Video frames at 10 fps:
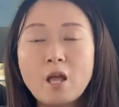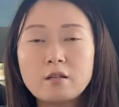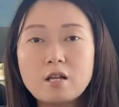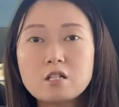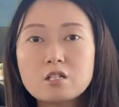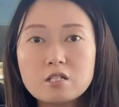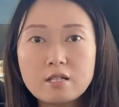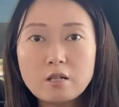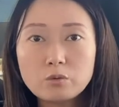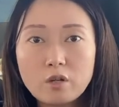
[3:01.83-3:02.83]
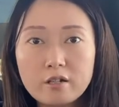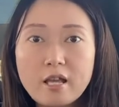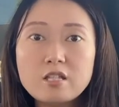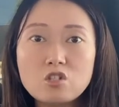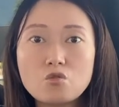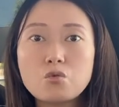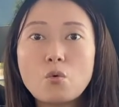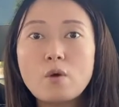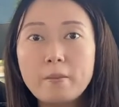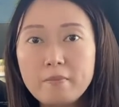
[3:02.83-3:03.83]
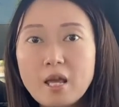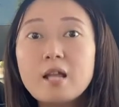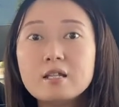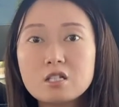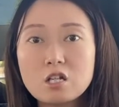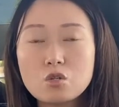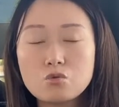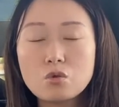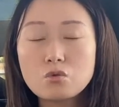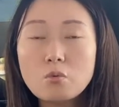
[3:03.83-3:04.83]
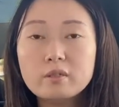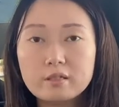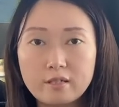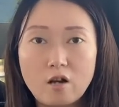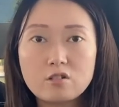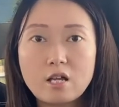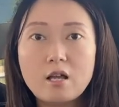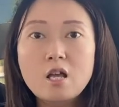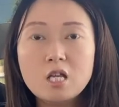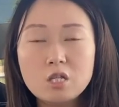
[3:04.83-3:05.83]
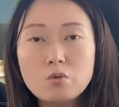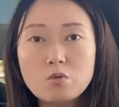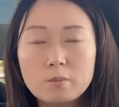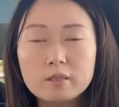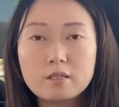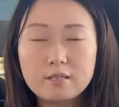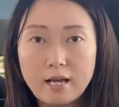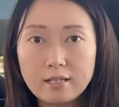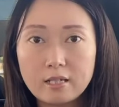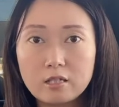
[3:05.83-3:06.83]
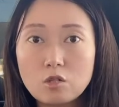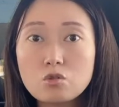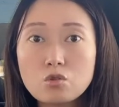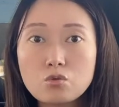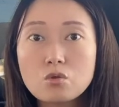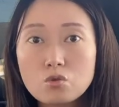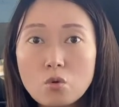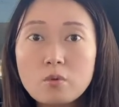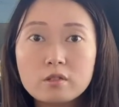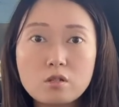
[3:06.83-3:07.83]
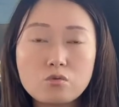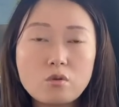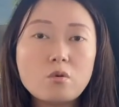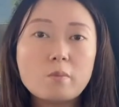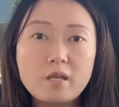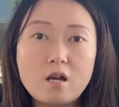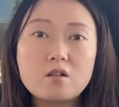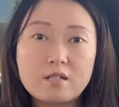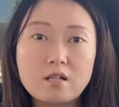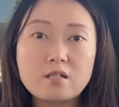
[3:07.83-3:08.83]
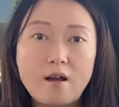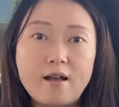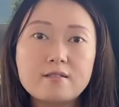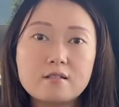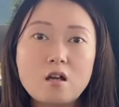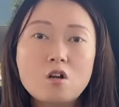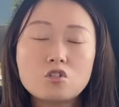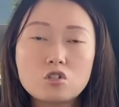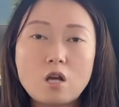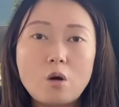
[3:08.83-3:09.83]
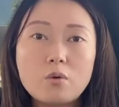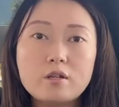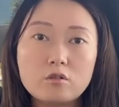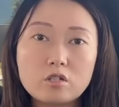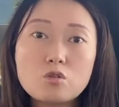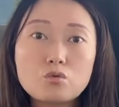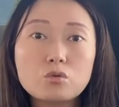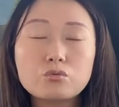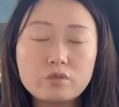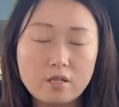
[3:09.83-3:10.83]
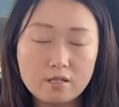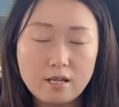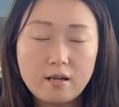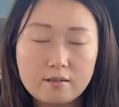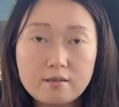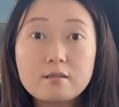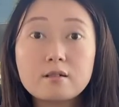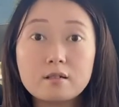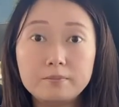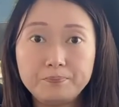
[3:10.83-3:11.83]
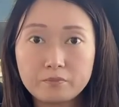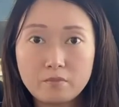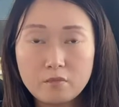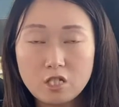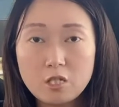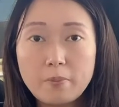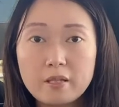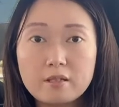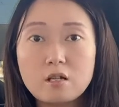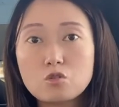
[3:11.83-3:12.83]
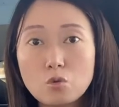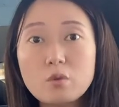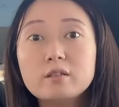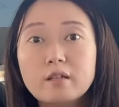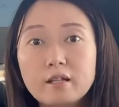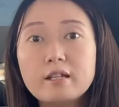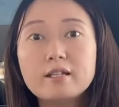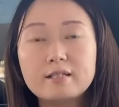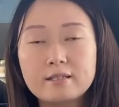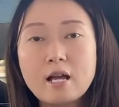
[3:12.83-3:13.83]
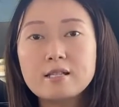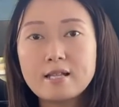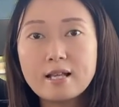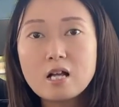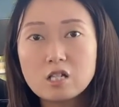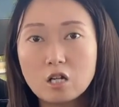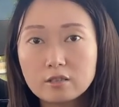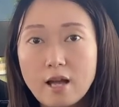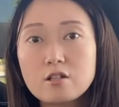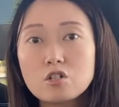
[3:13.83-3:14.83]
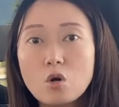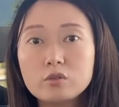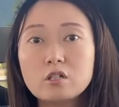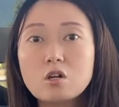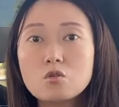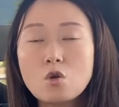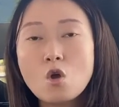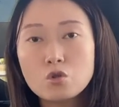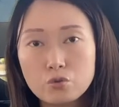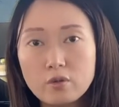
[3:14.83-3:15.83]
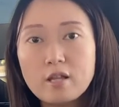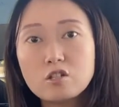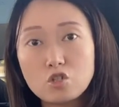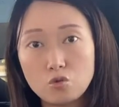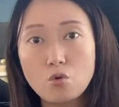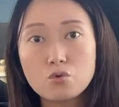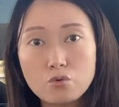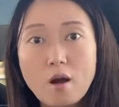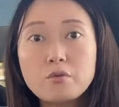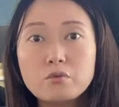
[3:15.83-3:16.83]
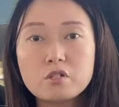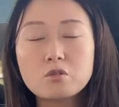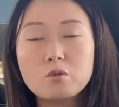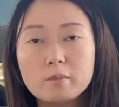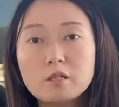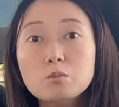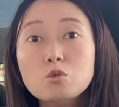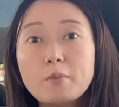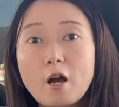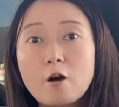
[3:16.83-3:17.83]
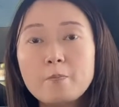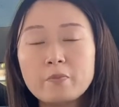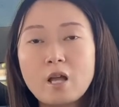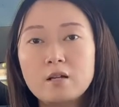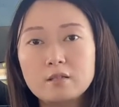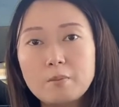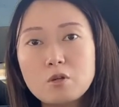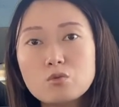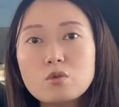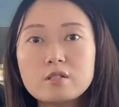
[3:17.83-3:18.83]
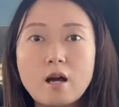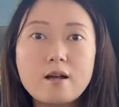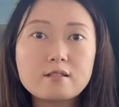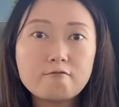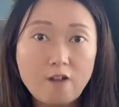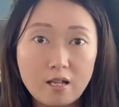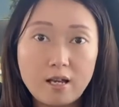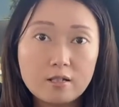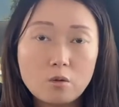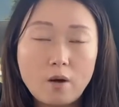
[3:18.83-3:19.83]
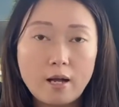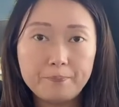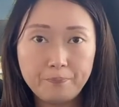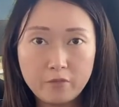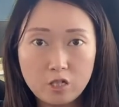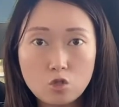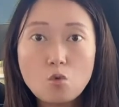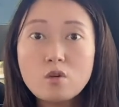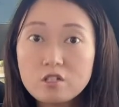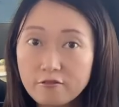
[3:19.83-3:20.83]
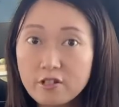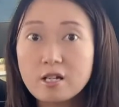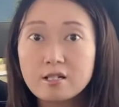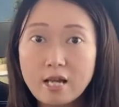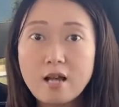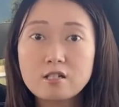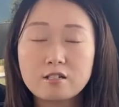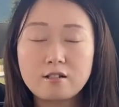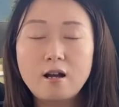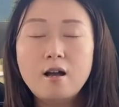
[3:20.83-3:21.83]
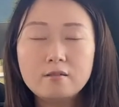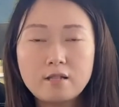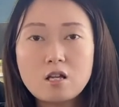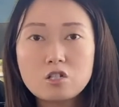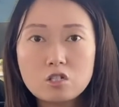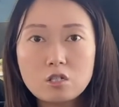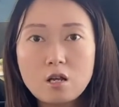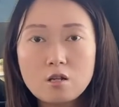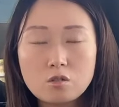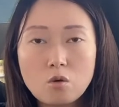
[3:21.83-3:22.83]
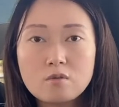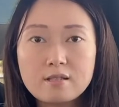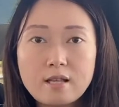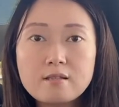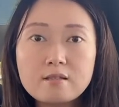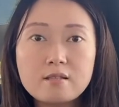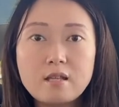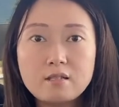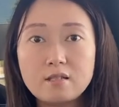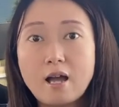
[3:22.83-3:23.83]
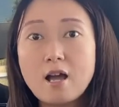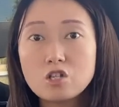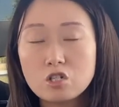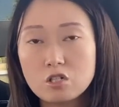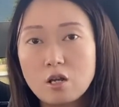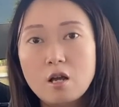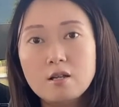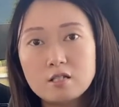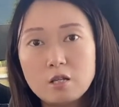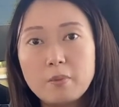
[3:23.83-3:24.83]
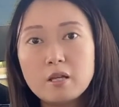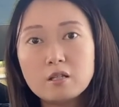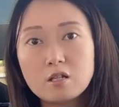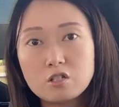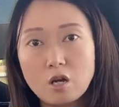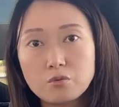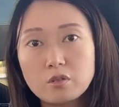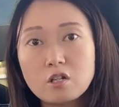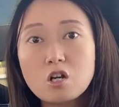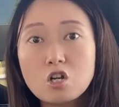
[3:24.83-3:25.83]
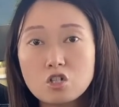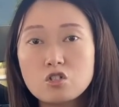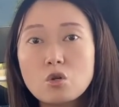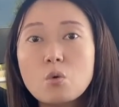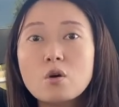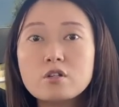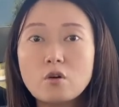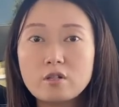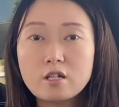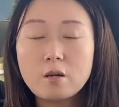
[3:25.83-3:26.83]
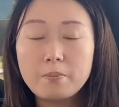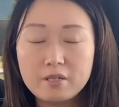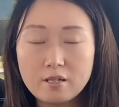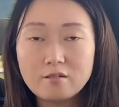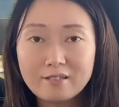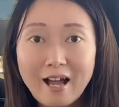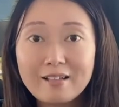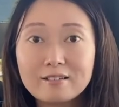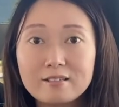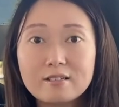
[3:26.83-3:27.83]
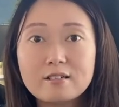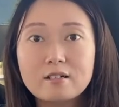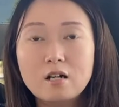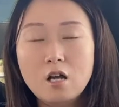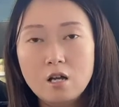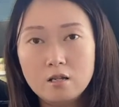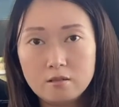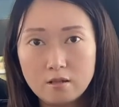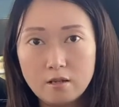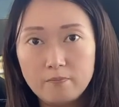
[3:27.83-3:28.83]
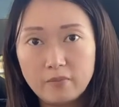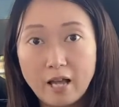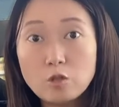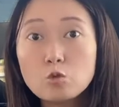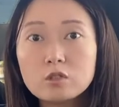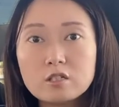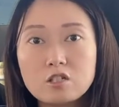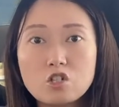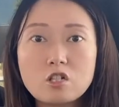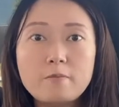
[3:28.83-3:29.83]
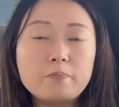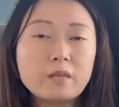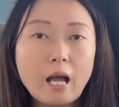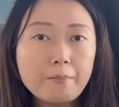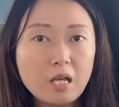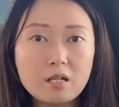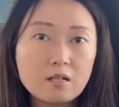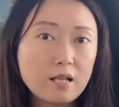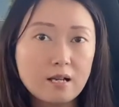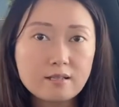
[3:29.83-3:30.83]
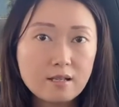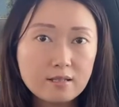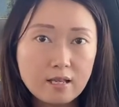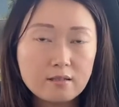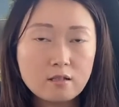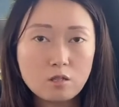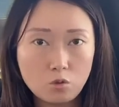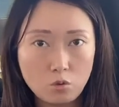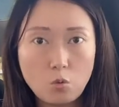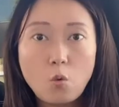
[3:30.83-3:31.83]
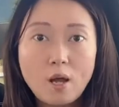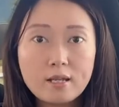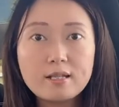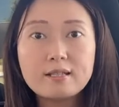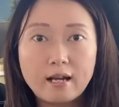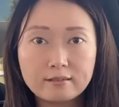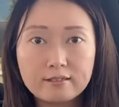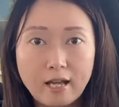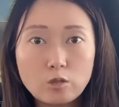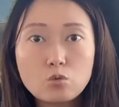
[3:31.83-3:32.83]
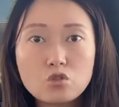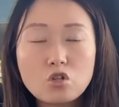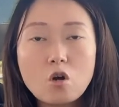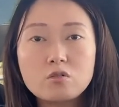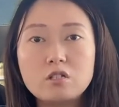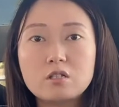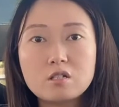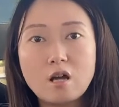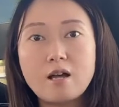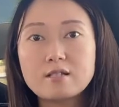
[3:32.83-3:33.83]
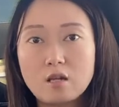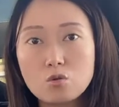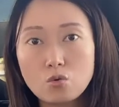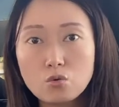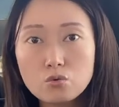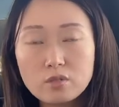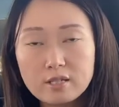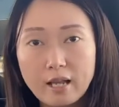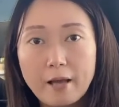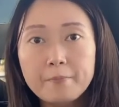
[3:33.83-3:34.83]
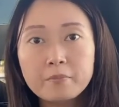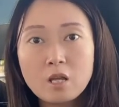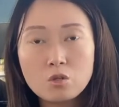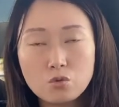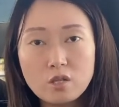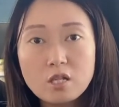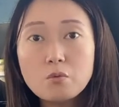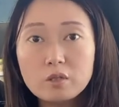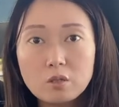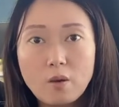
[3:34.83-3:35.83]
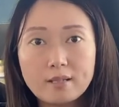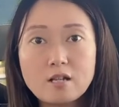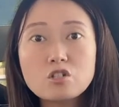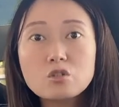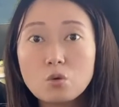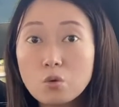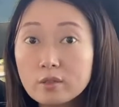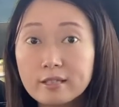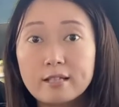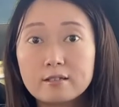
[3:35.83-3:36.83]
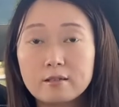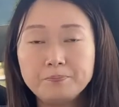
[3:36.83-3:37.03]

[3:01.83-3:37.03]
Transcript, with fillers: 但是相对而言，你就会面临这个学中文的挑战，因为我们的家庭都是说中文的，所以我们也要想小孩子，至少会有听说读写这样四个。基本的中文能力，在他长大之后能够熟练的使用双语是我们的目标。那么，如果小孩子晚来的话，你的中文是非常扎实的，但是从三四年级开始，这边的小学的课程就会有一个比较大的一个，嗯，难度的提升。他每隔两三年换了一档的难度之后，你的小孩想要融入进来学英文的话，他是有困难的。